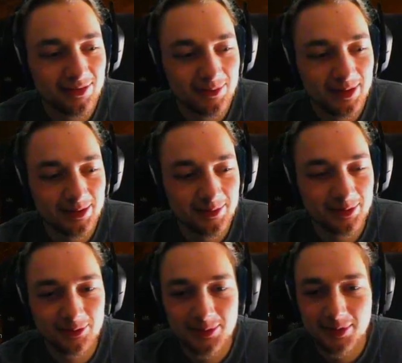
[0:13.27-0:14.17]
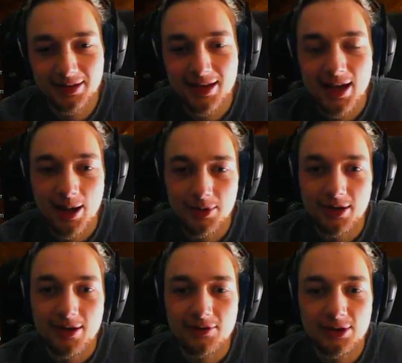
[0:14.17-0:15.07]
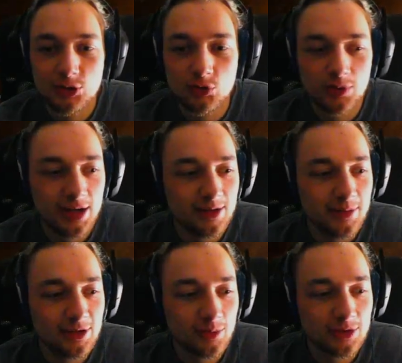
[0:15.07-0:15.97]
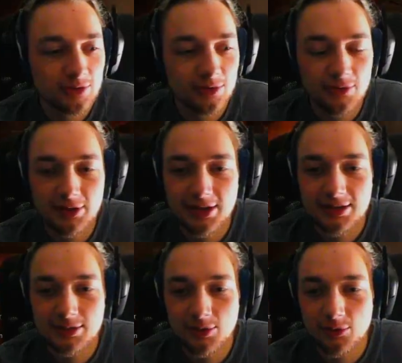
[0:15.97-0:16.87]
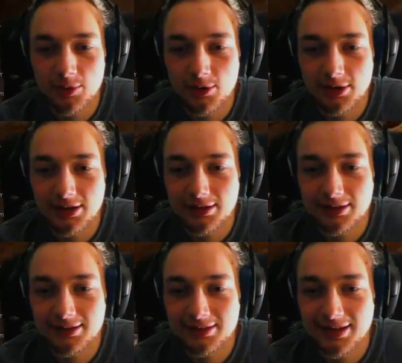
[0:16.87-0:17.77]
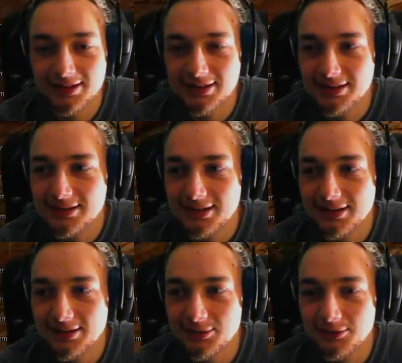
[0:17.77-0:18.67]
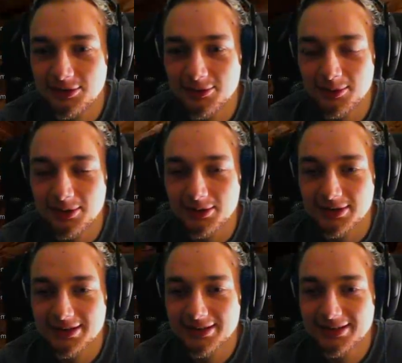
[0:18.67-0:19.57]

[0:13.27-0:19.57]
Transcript: Einfach mal doppelt so viel. Meine. Aber ja, wenn die Stube allgemein doppelt so viel wie dein Zimmer verbraucht hat, dann kannst du nicht sagen, dass du viel verbrauchst.